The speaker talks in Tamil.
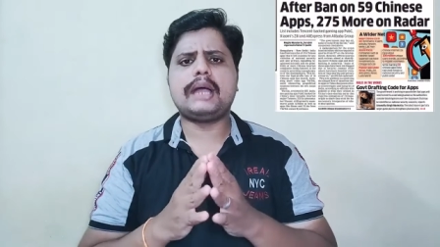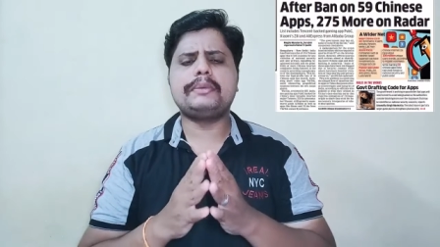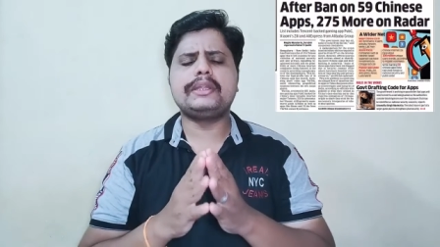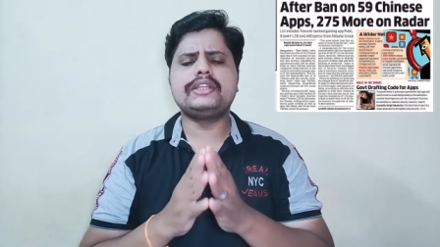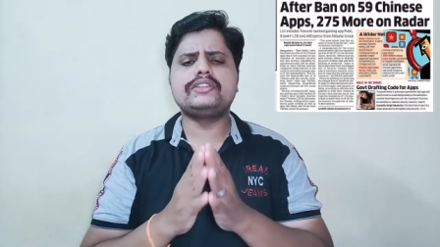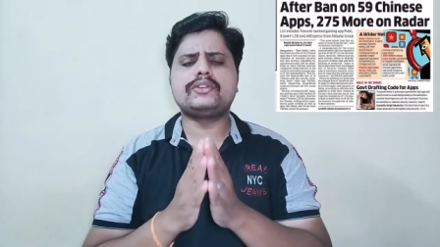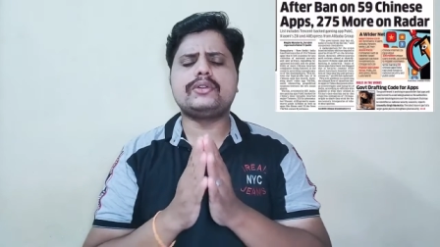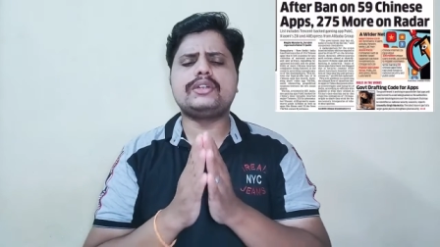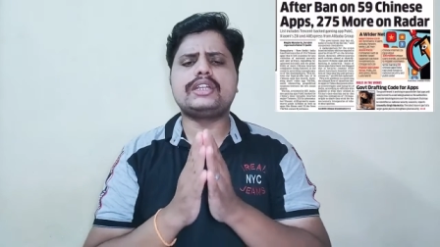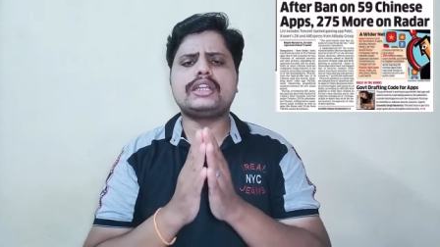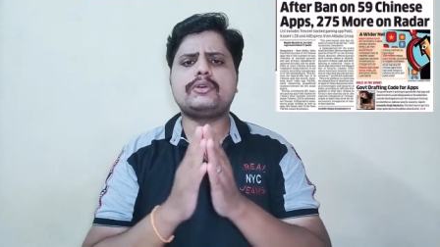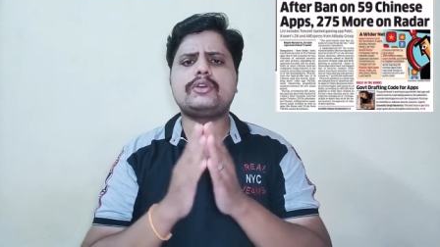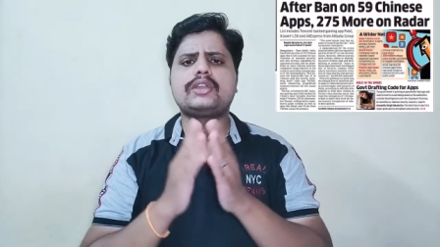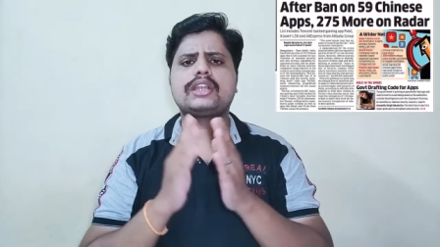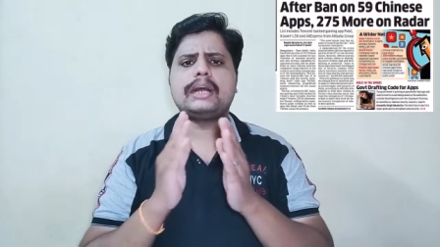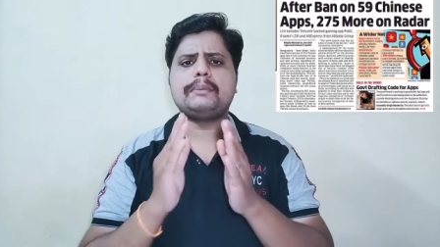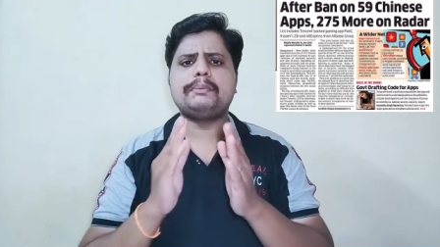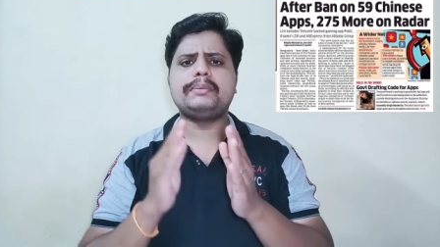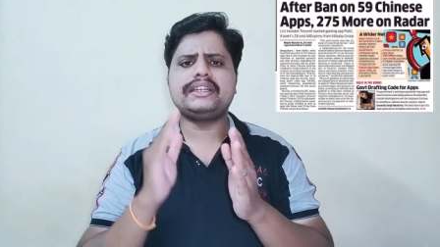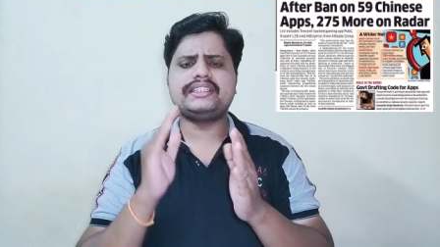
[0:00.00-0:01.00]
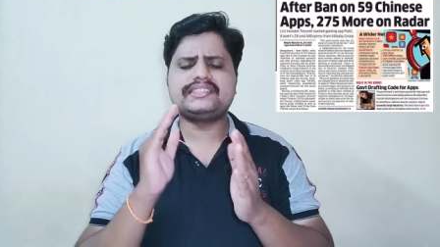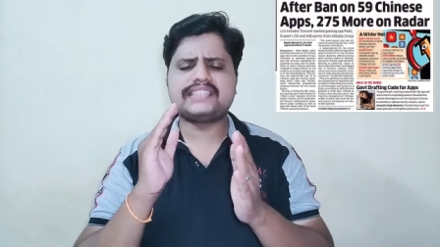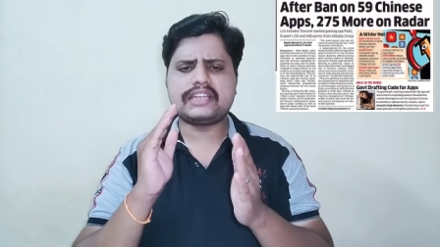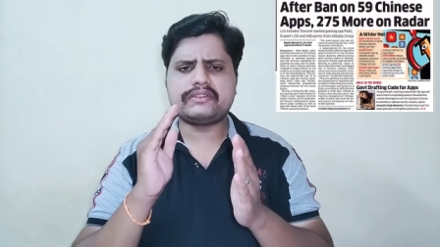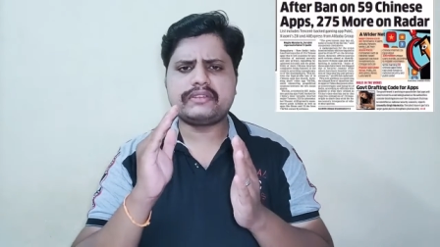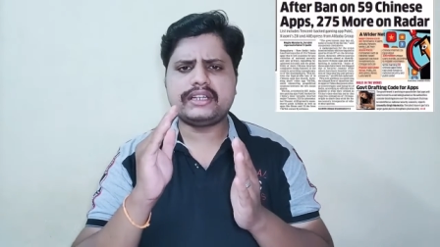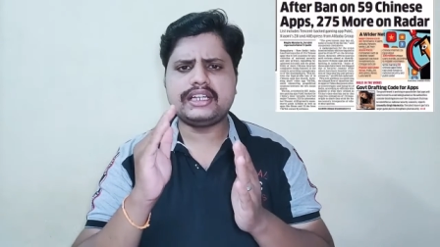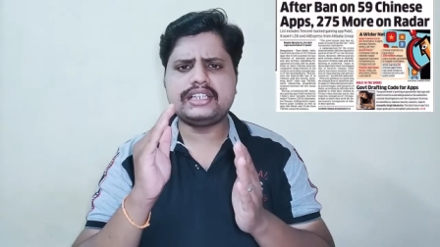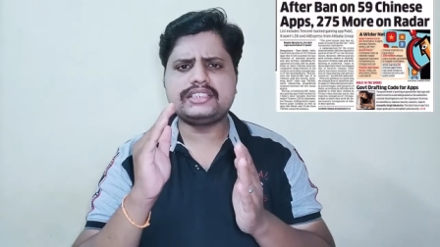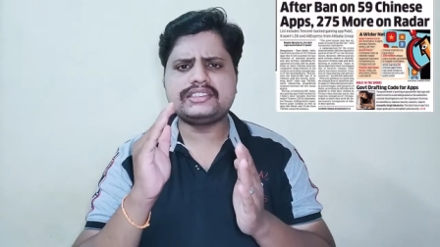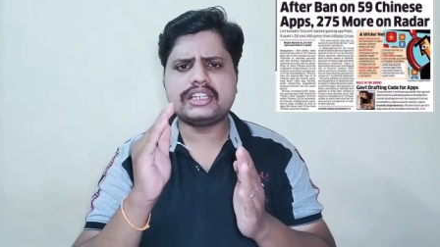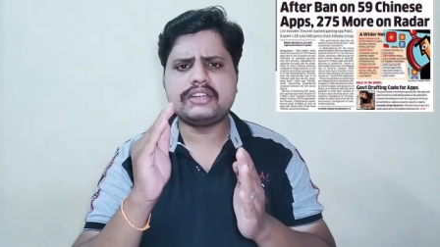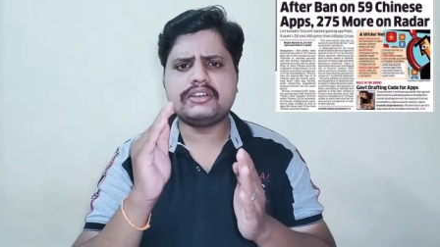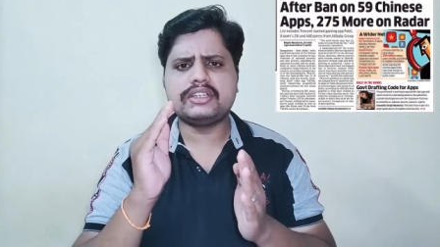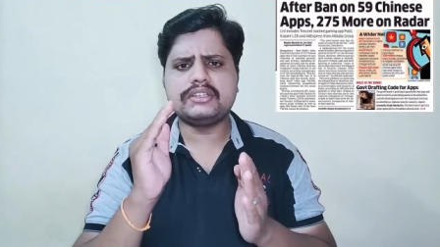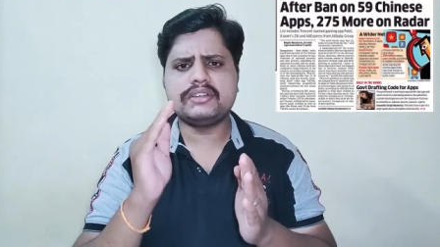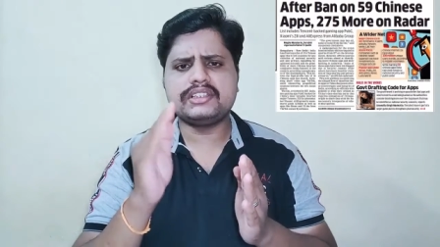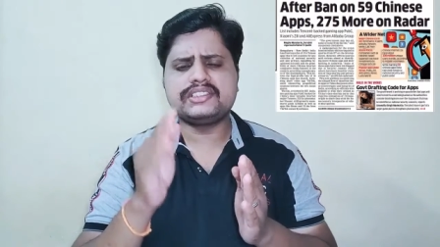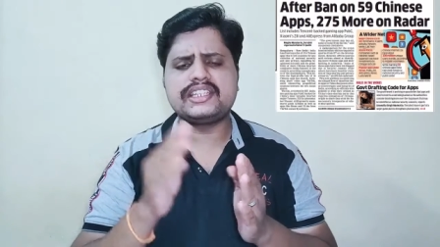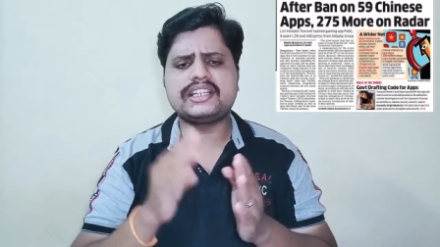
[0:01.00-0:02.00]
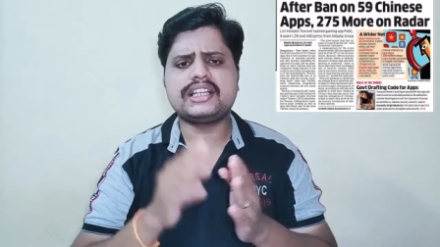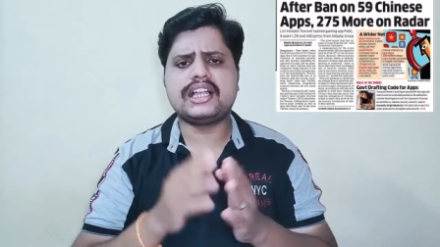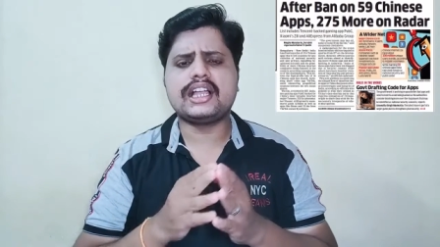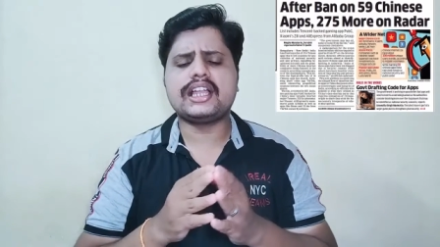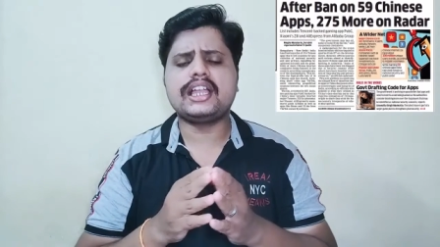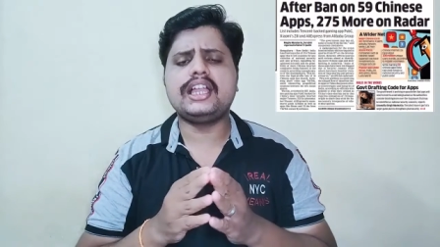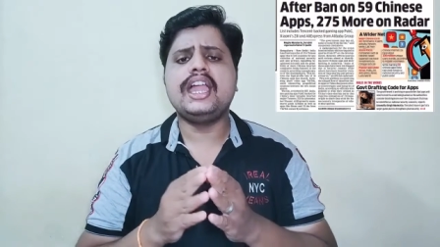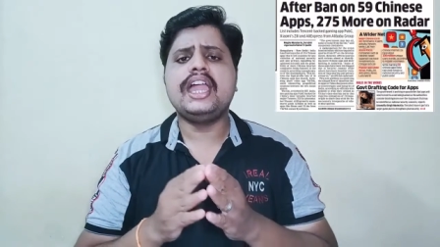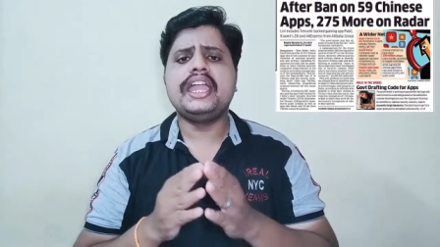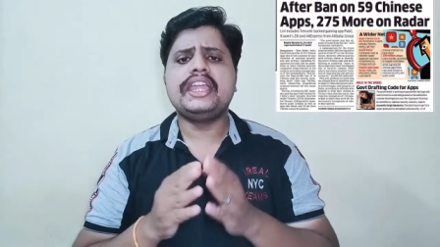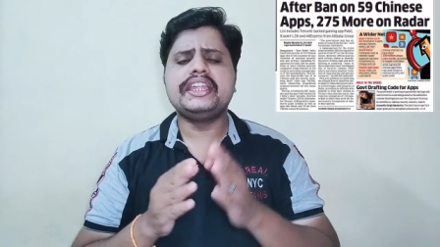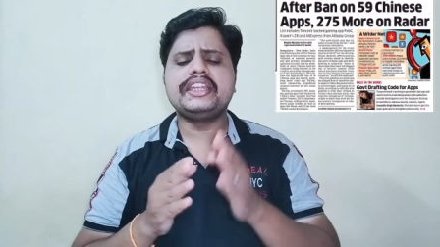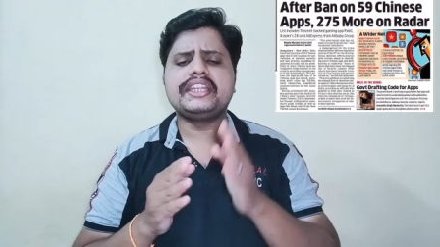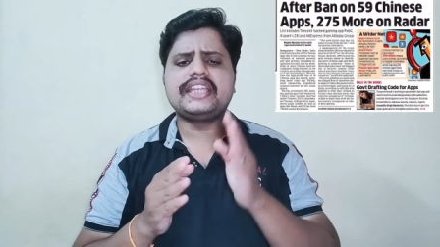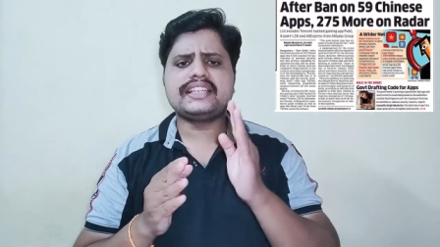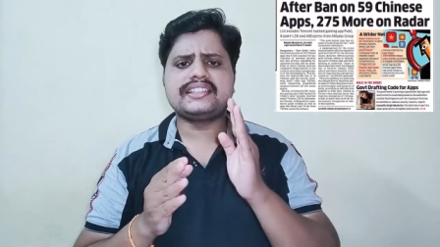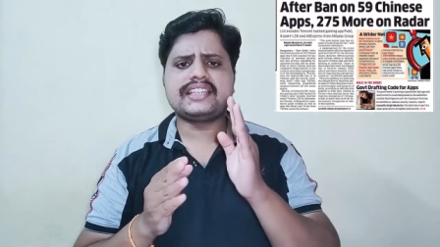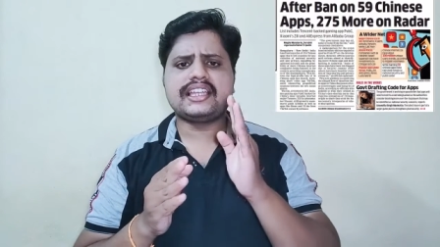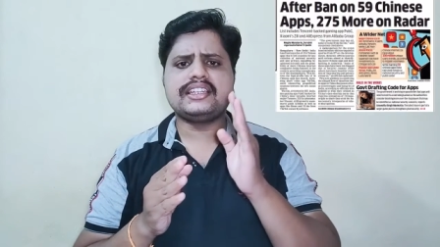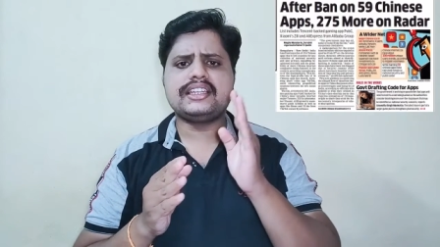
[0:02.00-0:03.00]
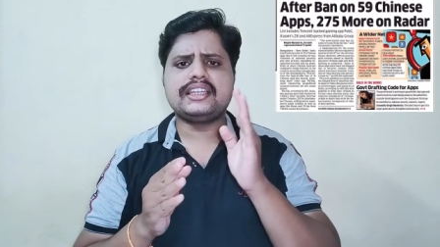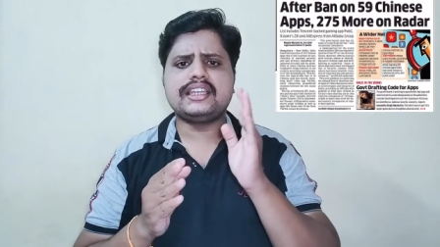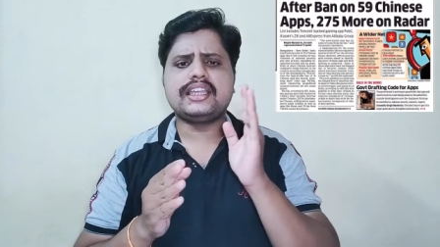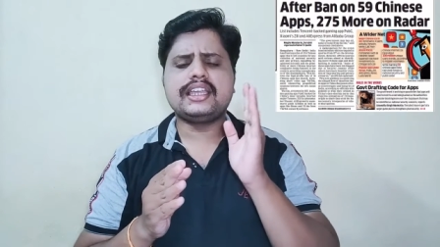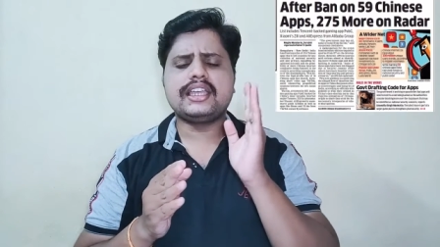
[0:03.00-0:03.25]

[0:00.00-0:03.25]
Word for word: அப்படின்னு சொல்லிட்டு ஒரு கம்ப்ளீட் சர்வேலன்ஸ்ல வந்து வச்சிருக்காங்க இன்கேஸ் அது